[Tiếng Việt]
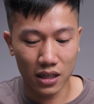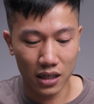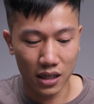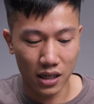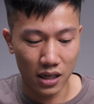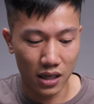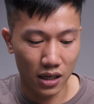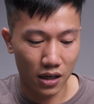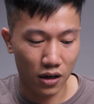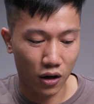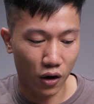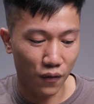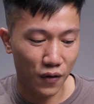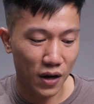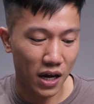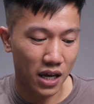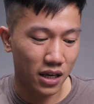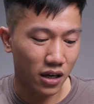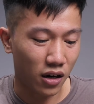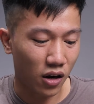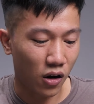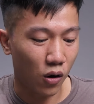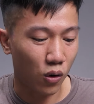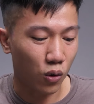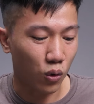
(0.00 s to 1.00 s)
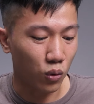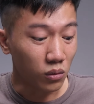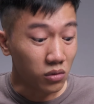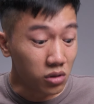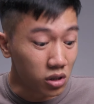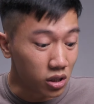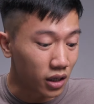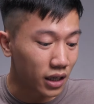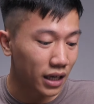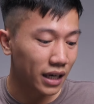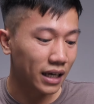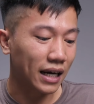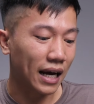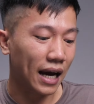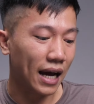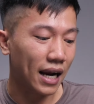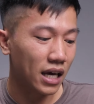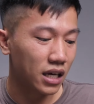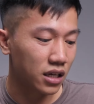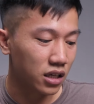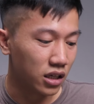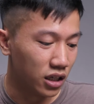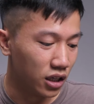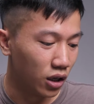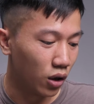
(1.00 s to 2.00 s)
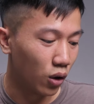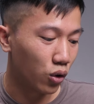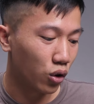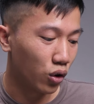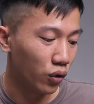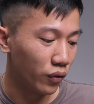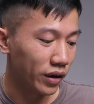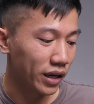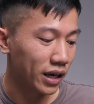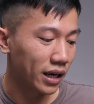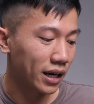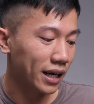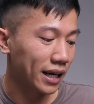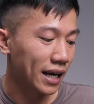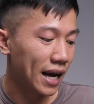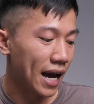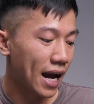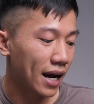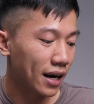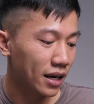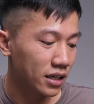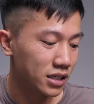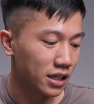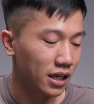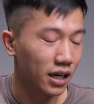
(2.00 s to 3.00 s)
thì có vẻ như là họ cũng hướng đến khá là nhiều đối với cả khách hàng ấy,